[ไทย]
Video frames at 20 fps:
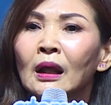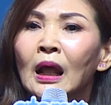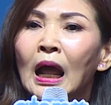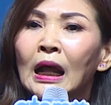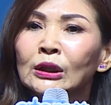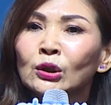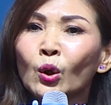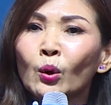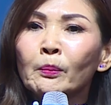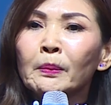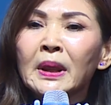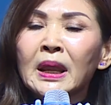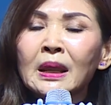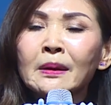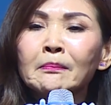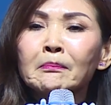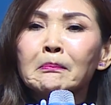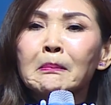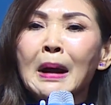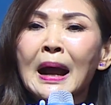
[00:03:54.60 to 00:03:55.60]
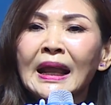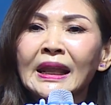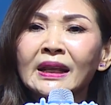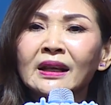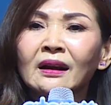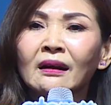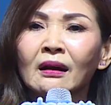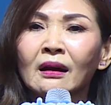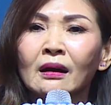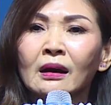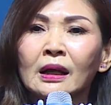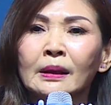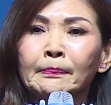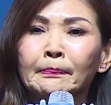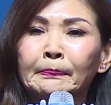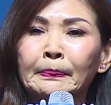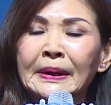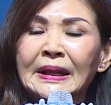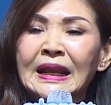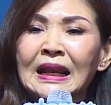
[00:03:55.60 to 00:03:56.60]
อะโทมี่ไม่เคย
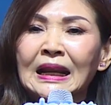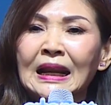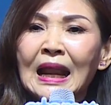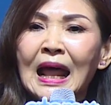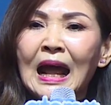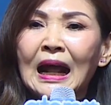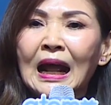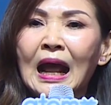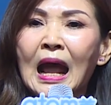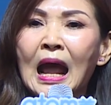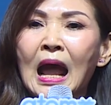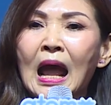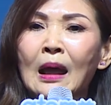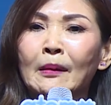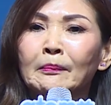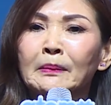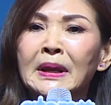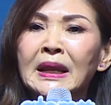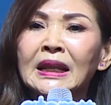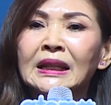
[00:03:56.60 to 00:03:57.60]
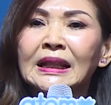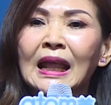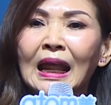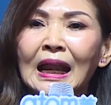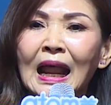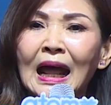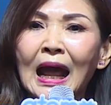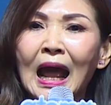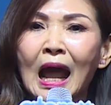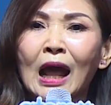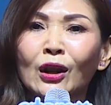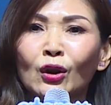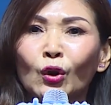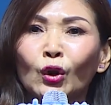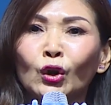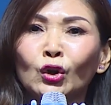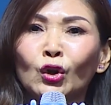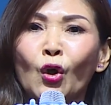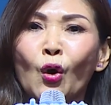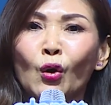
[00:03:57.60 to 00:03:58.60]
เปลี่ยนราคา มีแต่ราคาล
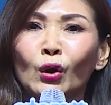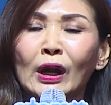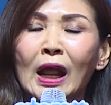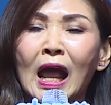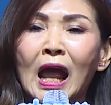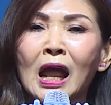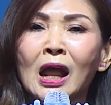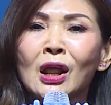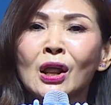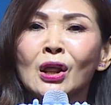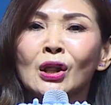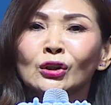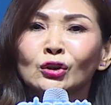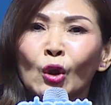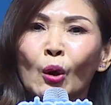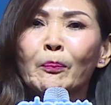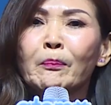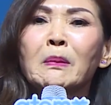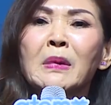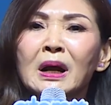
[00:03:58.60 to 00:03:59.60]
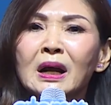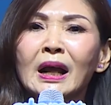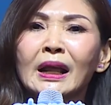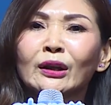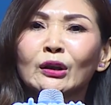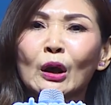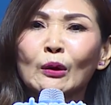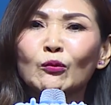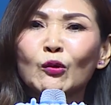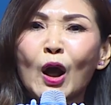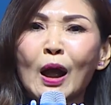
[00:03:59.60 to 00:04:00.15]
ดลงนะคะตบมือให้กับค